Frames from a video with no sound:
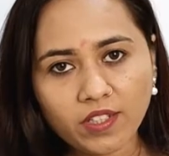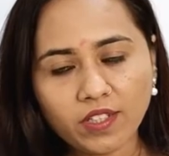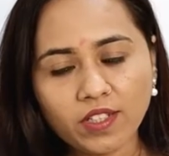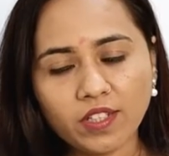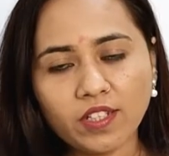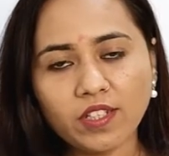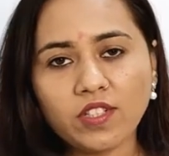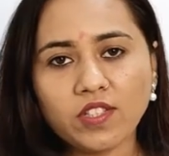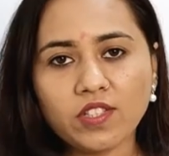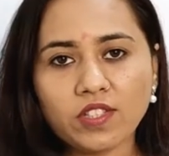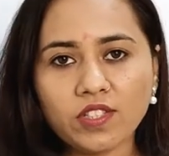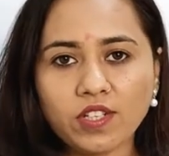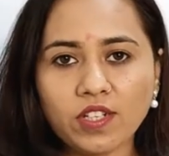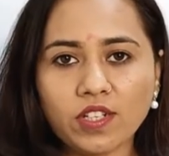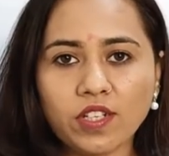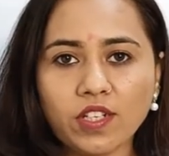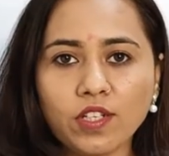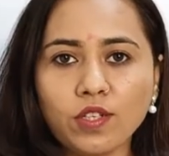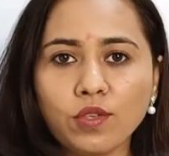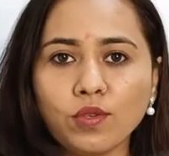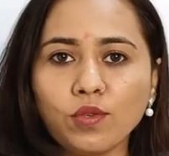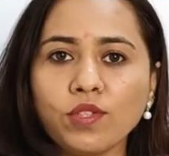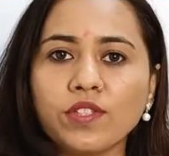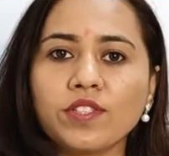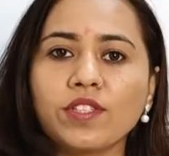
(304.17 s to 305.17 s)
करियर
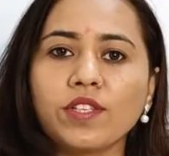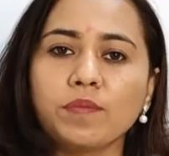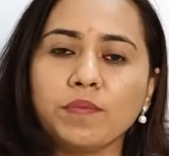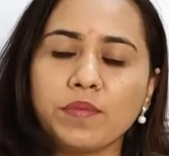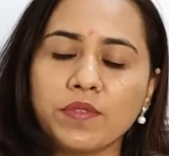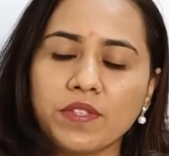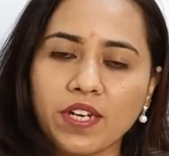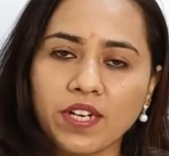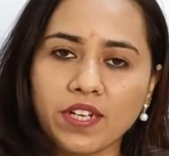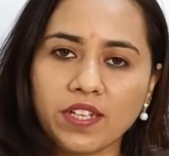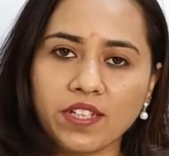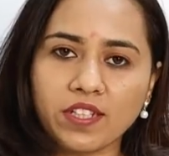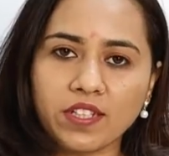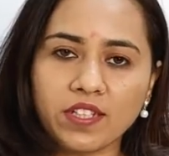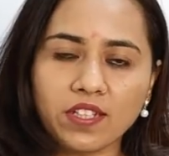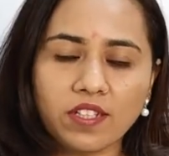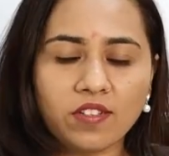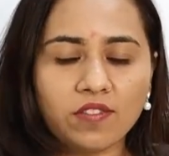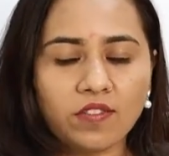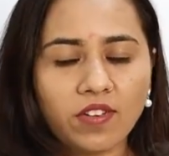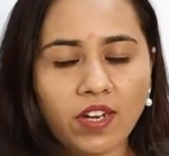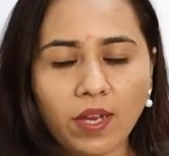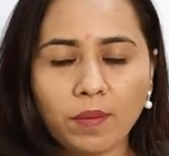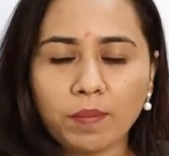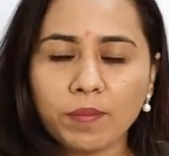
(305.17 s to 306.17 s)
स्टडी गोल सब सेट
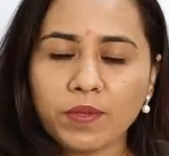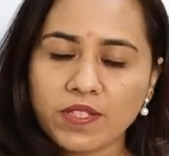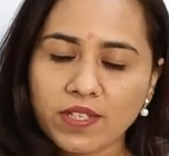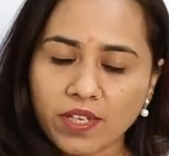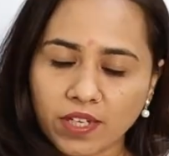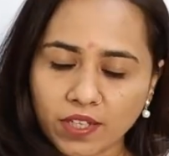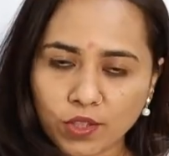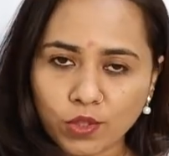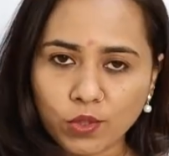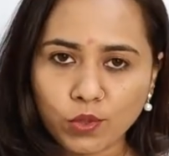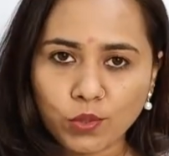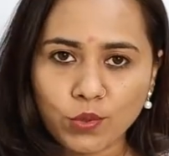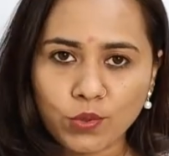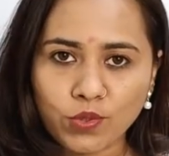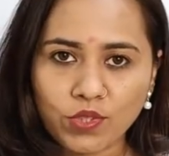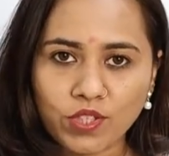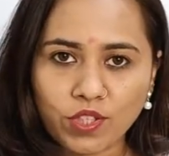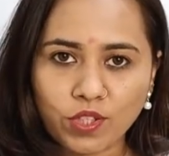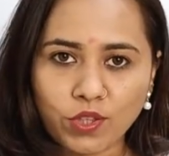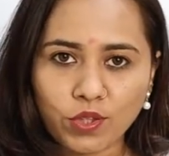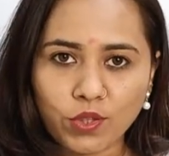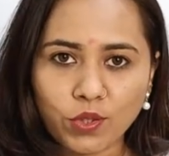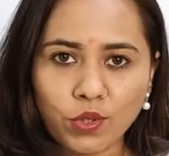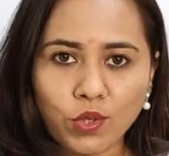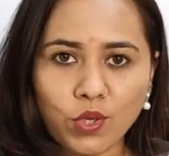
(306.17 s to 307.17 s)
करके वहाँ पे सेटल हो
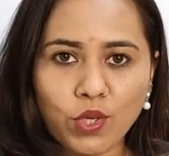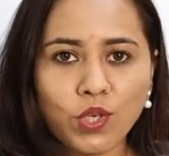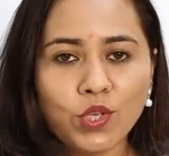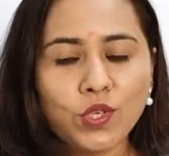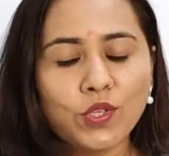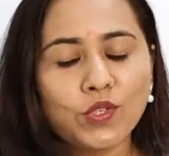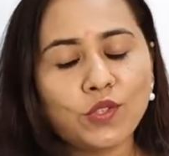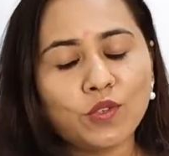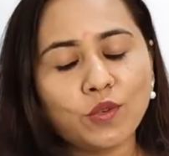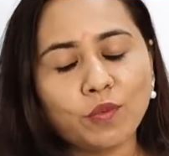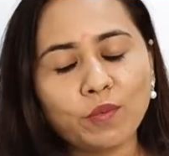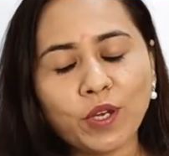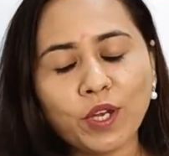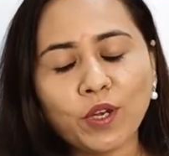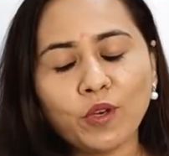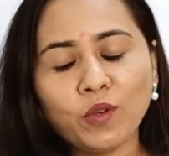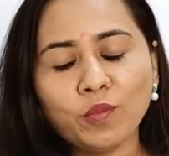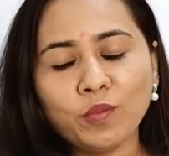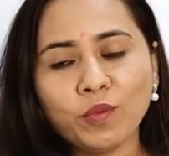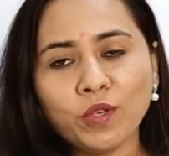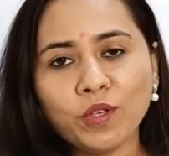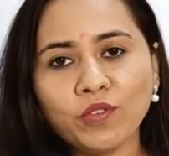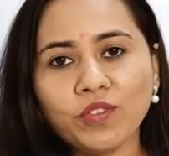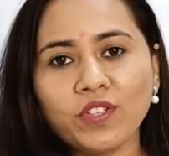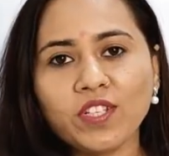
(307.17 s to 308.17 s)
सकते हो सो so मैं
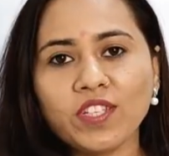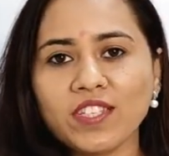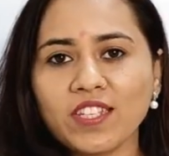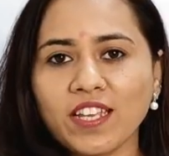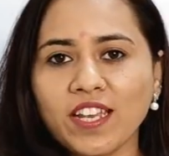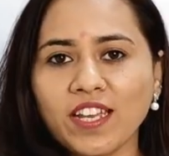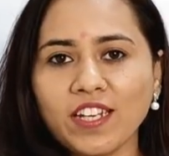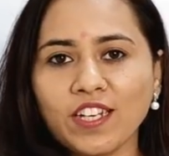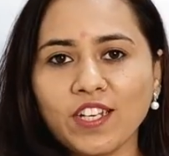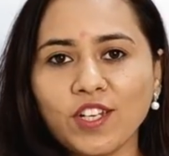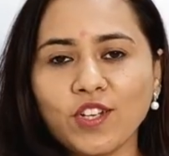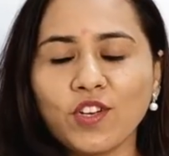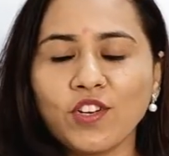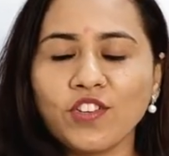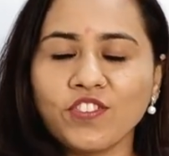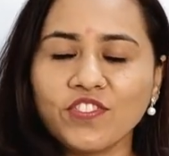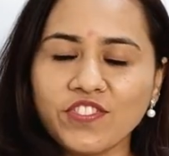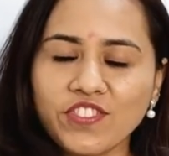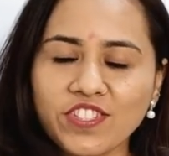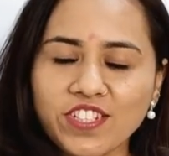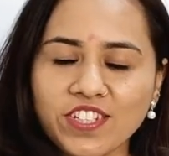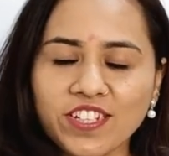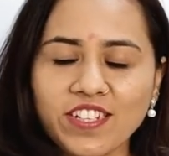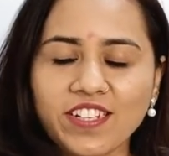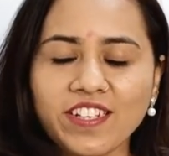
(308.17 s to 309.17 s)
हूँ मयूरी साइनिंग ऑफ
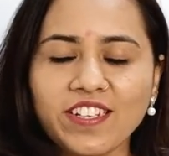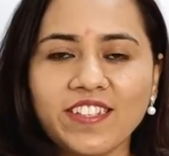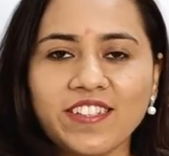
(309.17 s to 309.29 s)
जय